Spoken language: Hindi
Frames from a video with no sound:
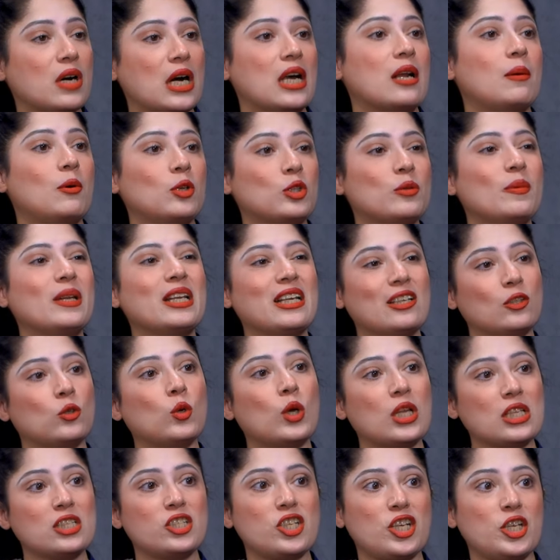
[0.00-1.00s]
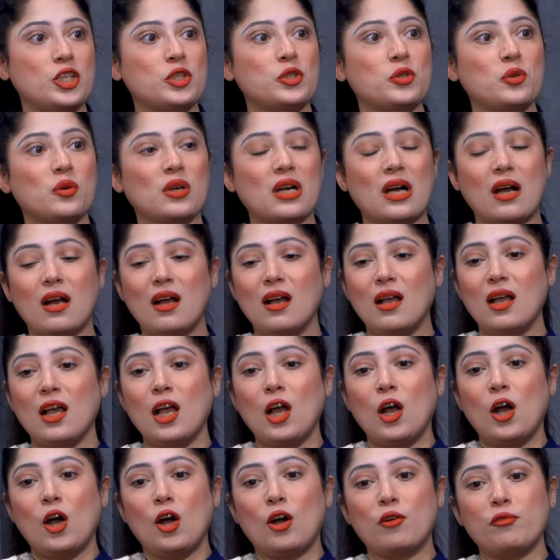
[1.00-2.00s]
वगैरह बहुत तो मैंने कहा थोड़ा चेंज होगा
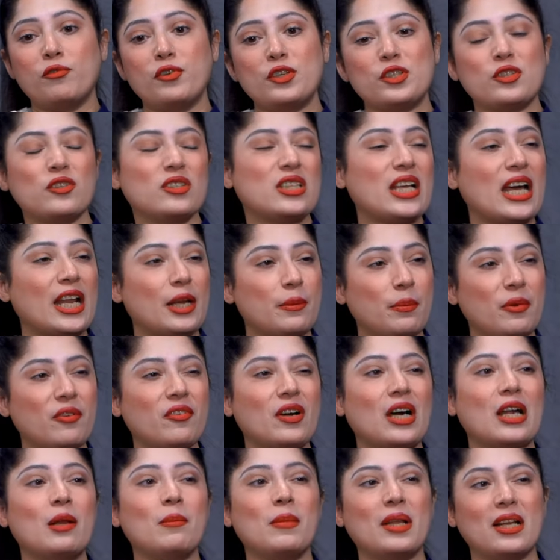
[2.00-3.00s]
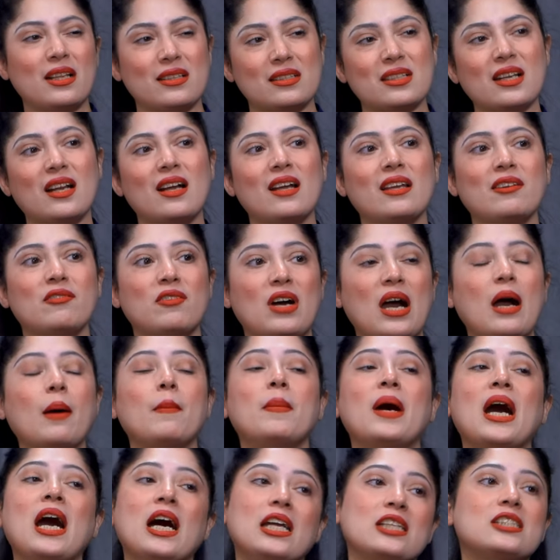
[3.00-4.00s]
और फिजियोथेरेपी वगैरह मैंने ज़रा ये वहाँ
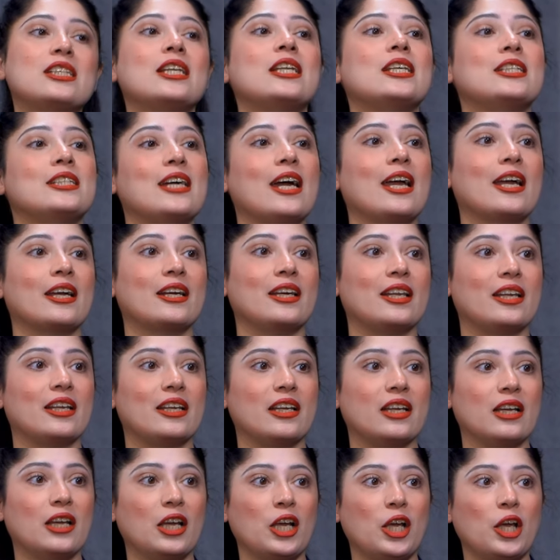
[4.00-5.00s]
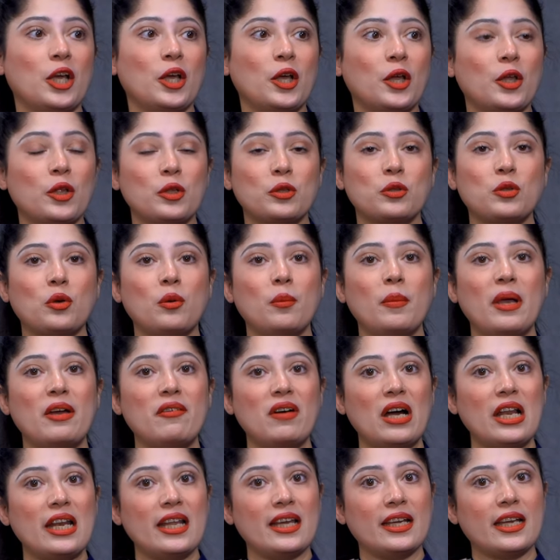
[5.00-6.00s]
बाहर चले जाया करेंगे तो मैं
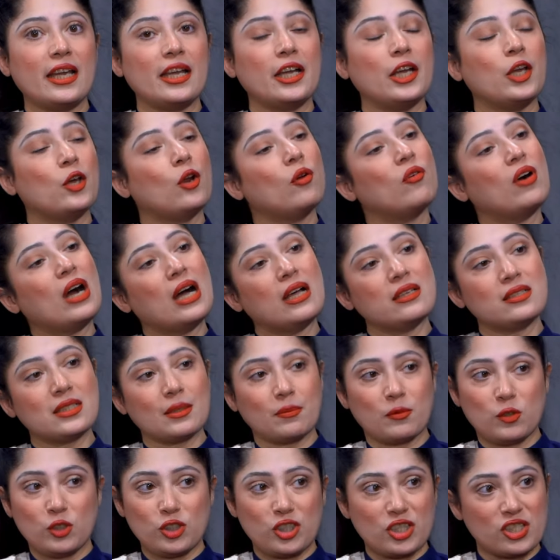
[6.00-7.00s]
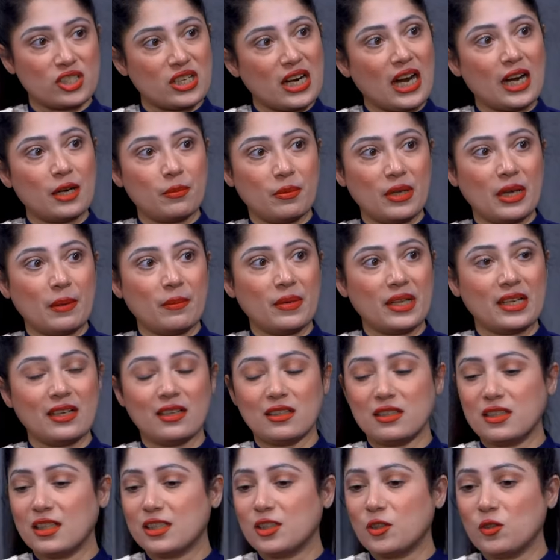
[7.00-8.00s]
वहाँ लेके गई और वहाँ सब कुछ स्टार्ट भी हमने
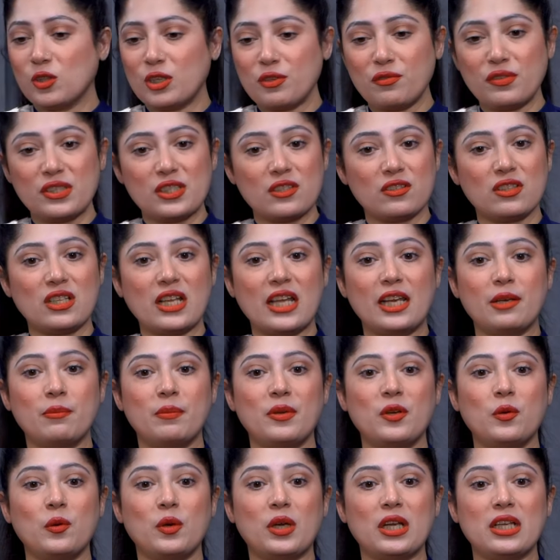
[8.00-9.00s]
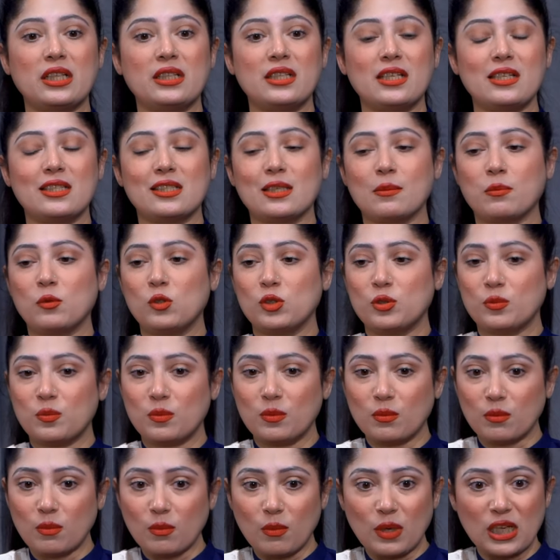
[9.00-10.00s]
कर दिया था तो उनकी फिजियोथेरेपी हो गई थी सब कुछ
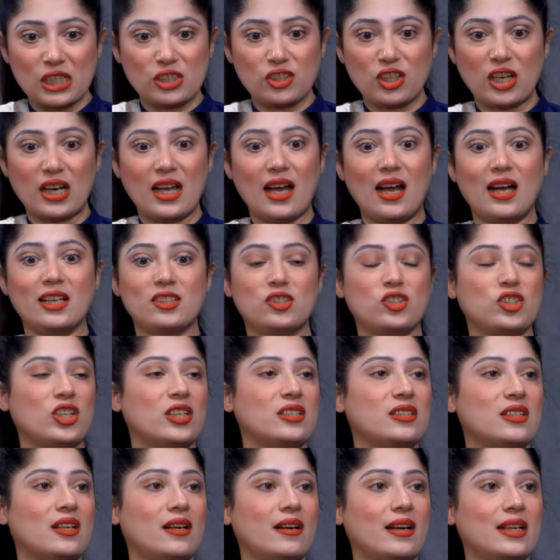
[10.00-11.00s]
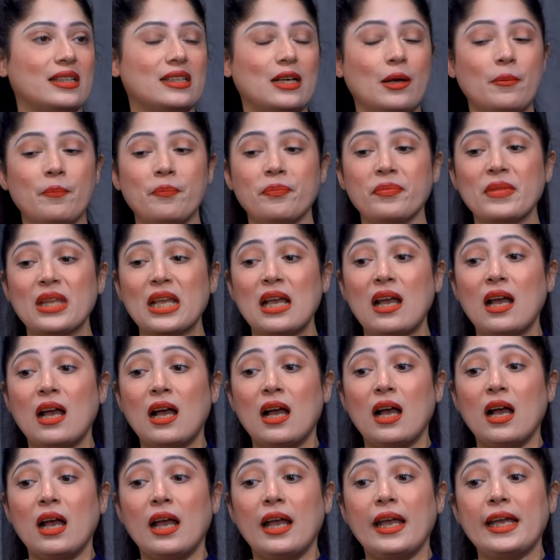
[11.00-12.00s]
माशाल्लाह अच्छा चल रहा था
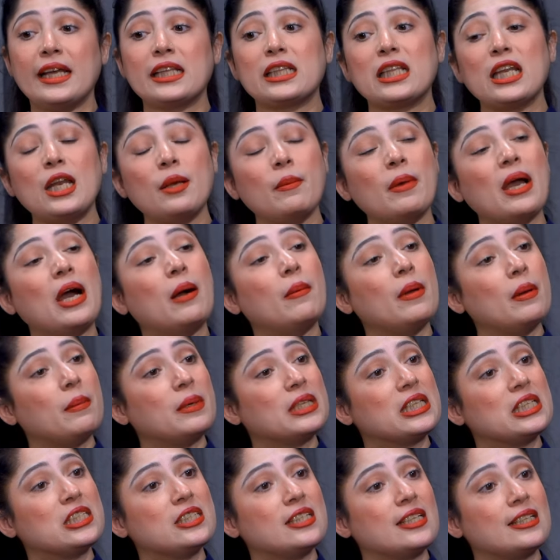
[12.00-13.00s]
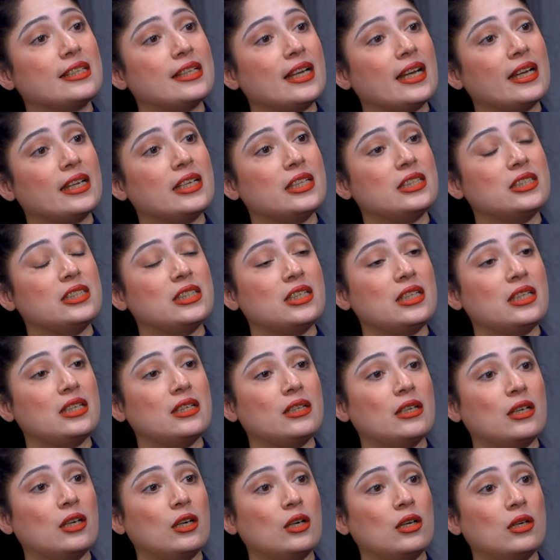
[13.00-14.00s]
इतने में हमें पता चलता है कि जी
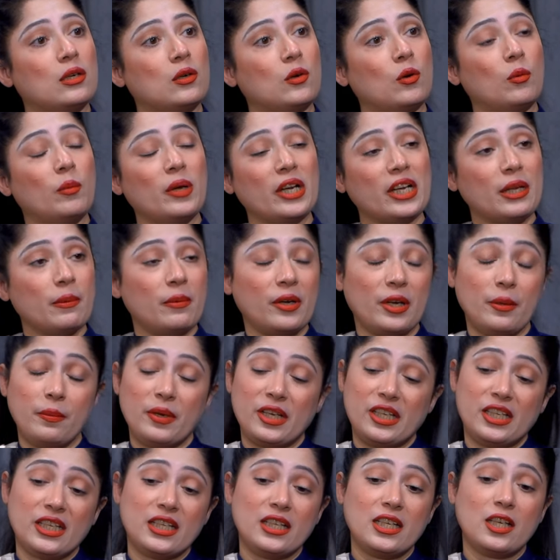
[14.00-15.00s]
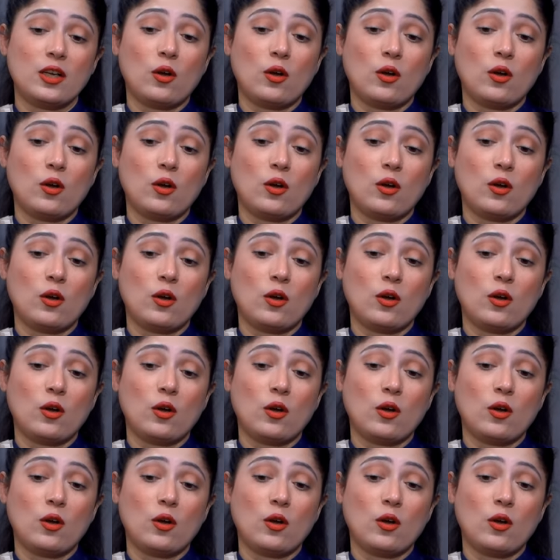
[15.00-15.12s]
उमर के बड़े बेटे की